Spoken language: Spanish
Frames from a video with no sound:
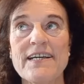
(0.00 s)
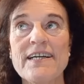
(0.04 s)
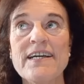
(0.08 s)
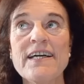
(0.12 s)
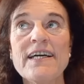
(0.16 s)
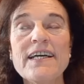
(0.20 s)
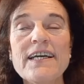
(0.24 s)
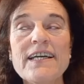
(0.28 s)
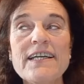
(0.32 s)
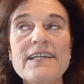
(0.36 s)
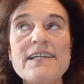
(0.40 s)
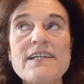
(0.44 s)

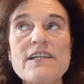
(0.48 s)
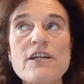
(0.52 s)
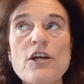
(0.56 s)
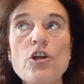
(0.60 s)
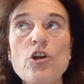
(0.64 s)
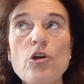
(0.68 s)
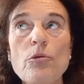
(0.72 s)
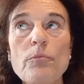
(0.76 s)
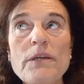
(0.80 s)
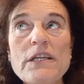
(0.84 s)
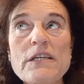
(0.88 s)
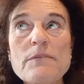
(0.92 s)
es lo
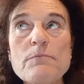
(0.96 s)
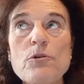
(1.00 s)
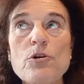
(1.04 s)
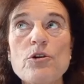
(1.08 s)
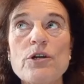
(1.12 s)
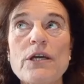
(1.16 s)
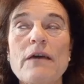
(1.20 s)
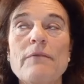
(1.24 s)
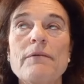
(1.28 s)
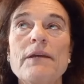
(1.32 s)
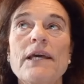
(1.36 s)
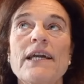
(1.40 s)
mismo que
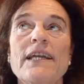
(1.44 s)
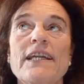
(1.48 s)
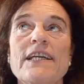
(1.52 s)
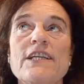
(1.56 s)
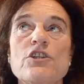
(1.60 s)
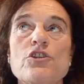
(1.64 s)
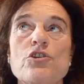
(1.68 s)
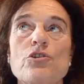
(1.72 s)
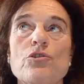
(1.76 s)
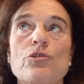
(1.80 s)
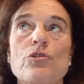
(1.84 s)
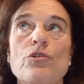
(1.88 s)
habían
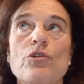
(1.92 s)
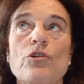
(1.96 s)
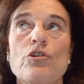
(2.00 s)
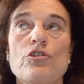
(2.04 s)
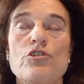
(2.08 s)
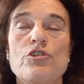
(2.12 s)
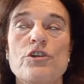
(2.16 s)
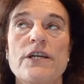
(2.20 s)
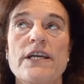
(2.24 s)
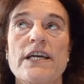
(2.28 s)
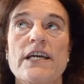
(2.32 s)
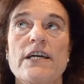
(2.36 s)
hecho los
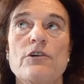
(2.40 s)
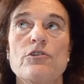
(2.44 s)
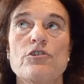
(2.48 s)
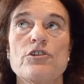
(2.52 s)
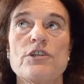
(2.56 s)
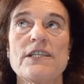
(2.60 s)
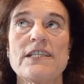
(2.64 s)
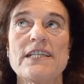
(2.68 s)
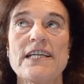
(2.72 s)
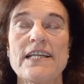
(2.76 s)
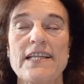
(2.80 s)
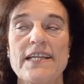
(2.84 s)
griegos, es
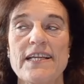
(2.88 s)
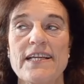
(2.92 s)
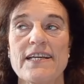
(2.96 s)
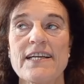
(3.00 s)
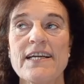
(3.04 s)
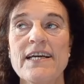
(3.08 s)
decir,